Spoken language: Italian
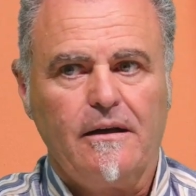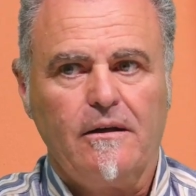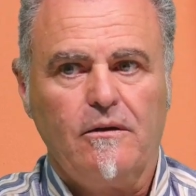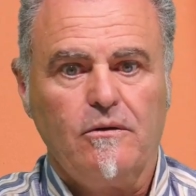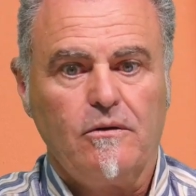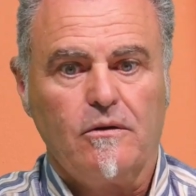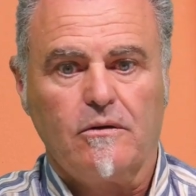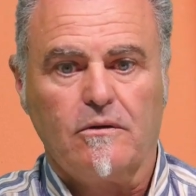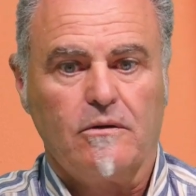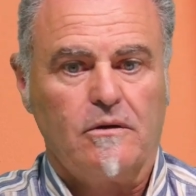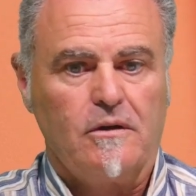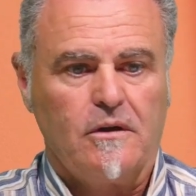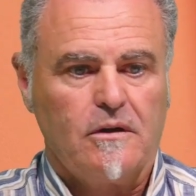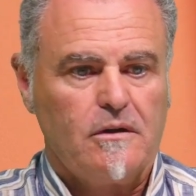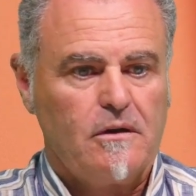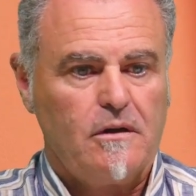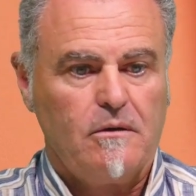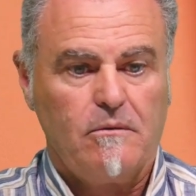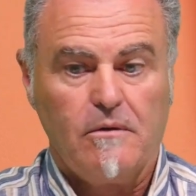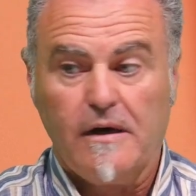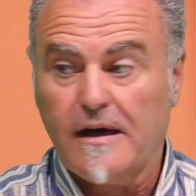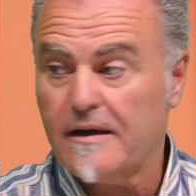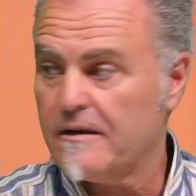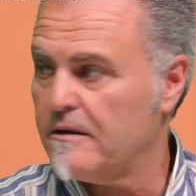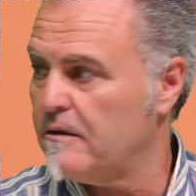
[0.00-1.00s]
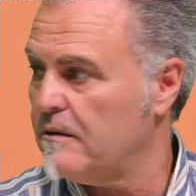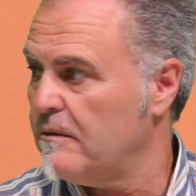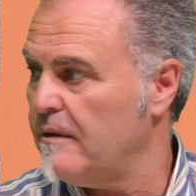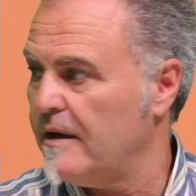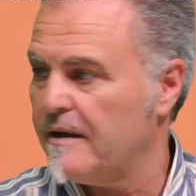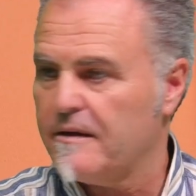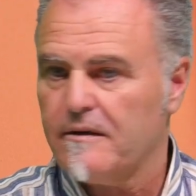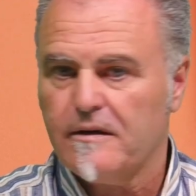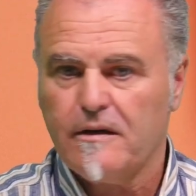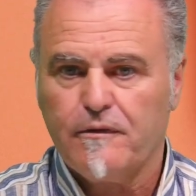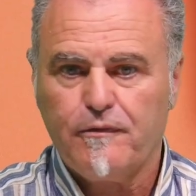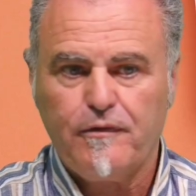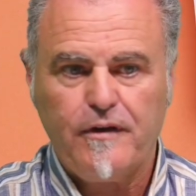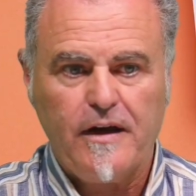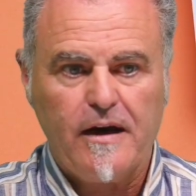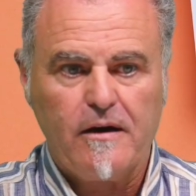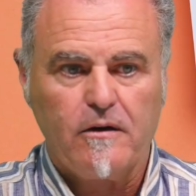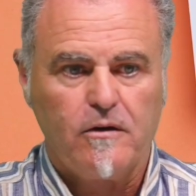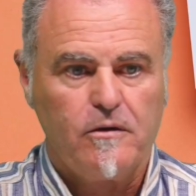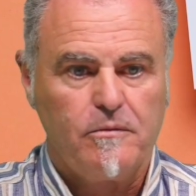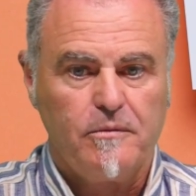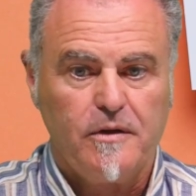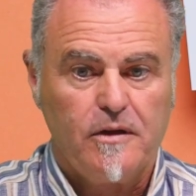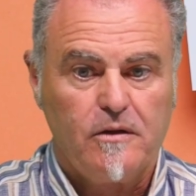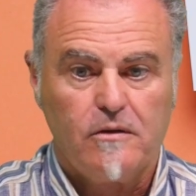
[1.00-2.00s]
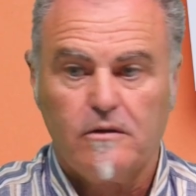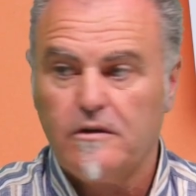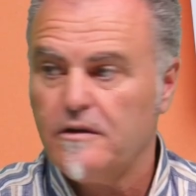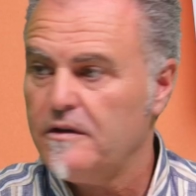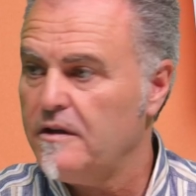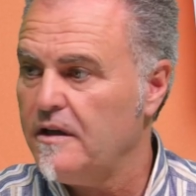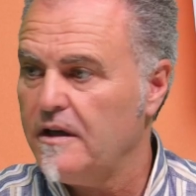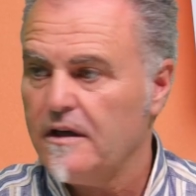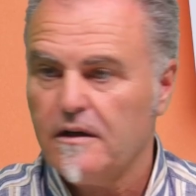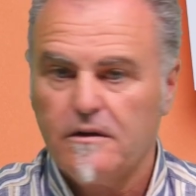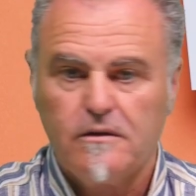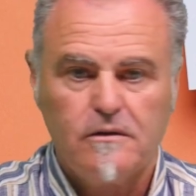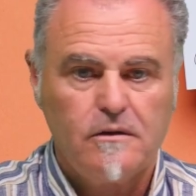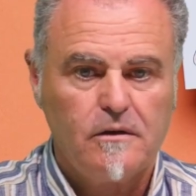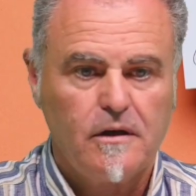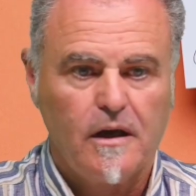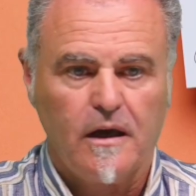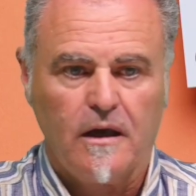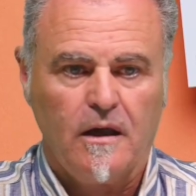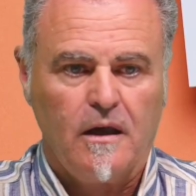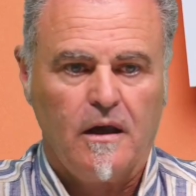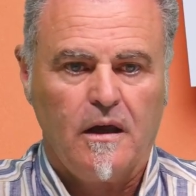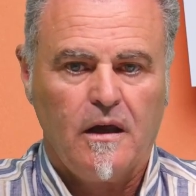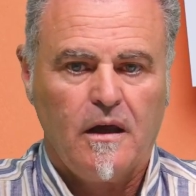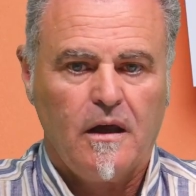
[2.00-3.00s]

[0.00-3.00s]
loro ti guardano, guardano a fianco, mettono l'indicatore,